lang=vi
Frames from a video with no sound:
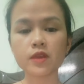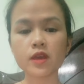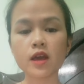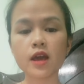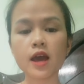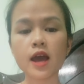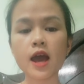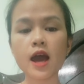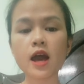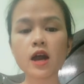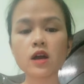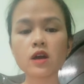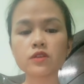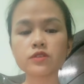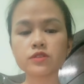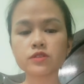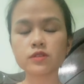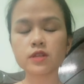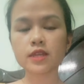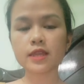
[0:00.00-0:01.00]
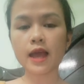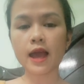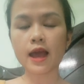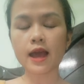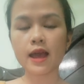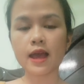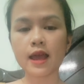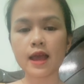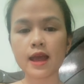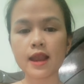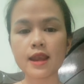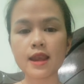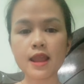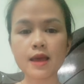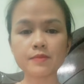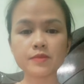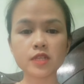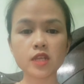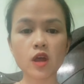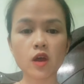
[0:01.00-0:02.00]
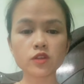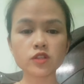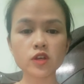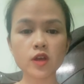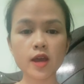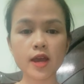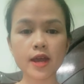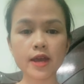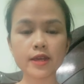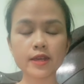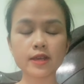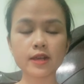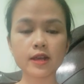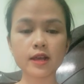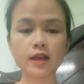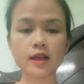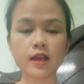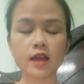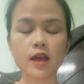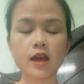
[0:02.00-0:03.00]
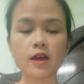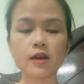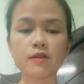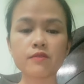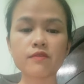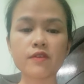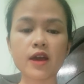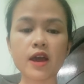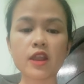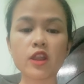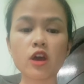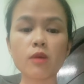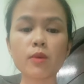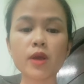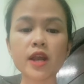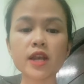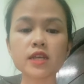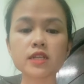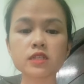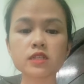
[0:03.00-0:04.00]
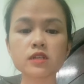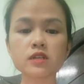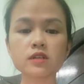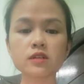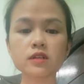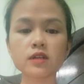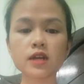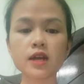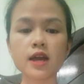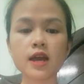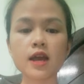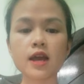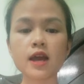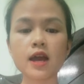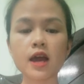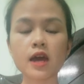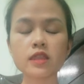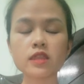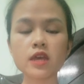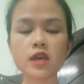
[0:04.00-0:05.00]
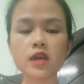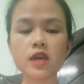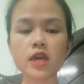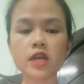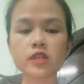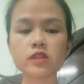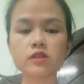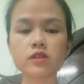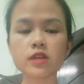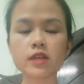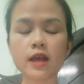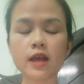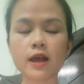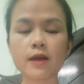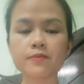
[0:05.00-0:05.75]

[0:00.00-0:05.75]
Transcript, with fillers: aoturita làm gì đó cho ai ha và nó một cách lịch sự ha aneheturita